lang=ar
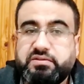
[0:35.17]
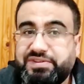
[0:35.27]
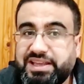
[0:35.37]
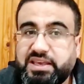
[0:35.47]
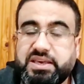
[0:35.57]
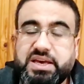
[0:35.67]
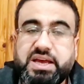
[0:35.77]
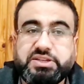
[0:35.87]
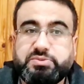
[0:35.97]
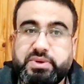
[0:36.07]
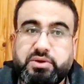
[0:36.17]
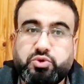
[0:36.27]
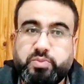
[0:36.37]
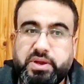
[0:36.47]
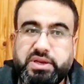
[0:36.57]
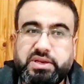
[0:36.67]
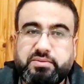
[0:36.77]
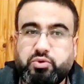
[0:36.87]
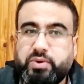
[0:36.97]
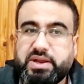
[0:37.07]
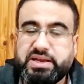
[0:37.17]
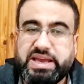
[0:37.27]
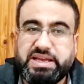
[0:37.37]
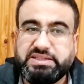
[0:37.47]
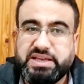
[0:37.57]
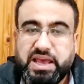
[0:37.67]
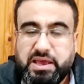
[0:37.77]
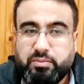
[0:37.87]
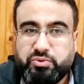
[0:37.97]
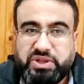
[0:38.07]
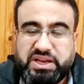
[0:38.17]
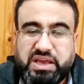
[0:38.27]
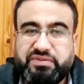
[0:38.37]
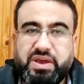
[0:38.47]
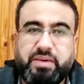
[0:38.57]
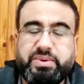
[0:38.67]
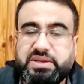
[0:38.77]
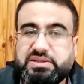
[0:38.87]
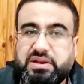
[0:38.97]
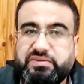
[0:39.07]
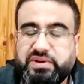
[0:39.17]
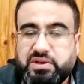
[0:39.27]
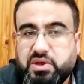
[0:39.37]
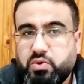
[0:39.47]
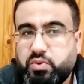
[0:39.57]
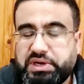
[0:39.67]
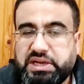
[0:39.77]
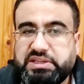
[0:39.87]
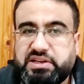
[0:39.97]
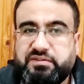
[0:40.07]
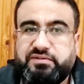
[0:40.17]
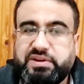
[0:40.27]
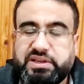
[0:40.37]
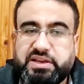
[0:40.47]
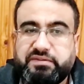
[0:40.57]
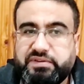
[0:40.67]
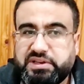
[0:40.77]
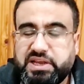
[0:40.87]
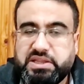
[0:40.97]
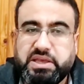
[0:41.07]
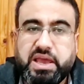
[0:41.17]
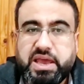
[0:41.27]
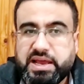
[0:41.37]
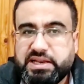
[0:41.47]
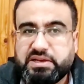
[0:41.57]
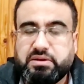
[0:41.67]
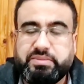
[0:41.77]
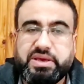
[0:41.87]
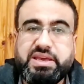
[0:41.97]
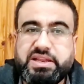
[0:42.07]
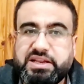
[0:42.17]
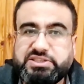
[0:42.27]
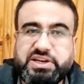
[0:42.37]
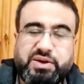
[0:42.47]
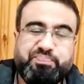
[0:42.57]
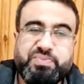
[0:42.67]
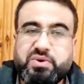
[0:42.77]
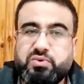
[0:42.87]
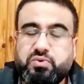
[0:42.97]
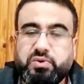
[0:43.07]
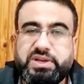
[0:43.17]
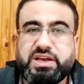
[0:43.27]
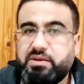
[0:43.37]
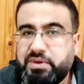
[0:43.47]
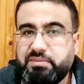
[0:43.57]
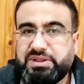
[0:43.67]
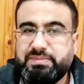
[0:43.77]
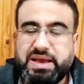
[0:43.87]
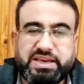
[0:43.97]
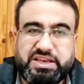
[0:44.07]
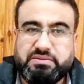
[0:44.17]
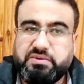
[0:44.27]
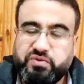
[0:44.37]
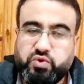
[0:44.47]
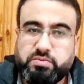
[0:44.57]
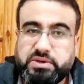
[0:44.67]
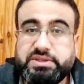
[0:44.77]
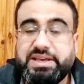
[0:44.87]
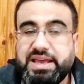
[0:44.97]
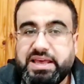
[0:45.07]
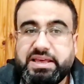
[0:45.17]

في الدقيقة 88 مباراة كانت متكافئة بين الطرفين وكانت كف كفة نادي الكرامي هي الأرجح والكرامي مثل ما حكينا بالفيديو الماضي